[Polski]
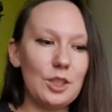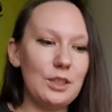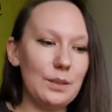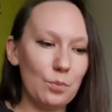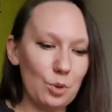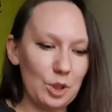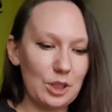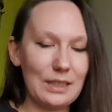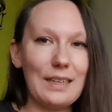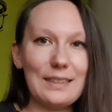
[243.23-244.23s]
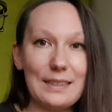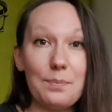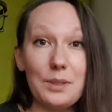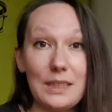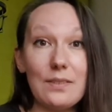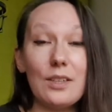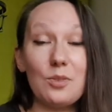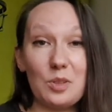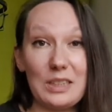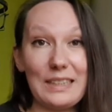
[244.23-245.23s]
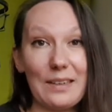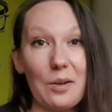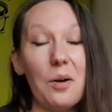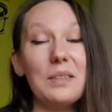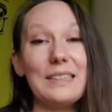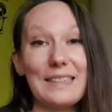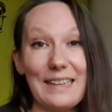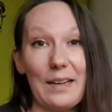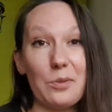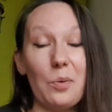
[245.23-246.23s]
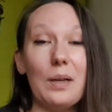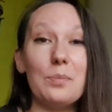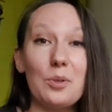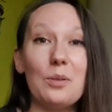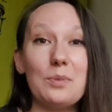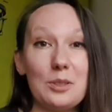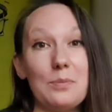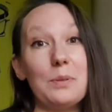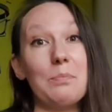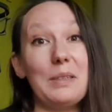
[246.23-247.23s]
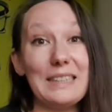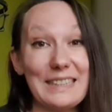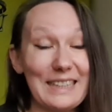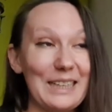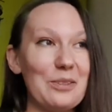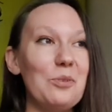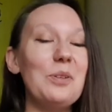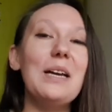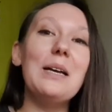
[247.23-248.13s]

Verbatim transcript: że nie musisz teraz zapisywać wszystkiego z ekranu albo robić sobie print screenów,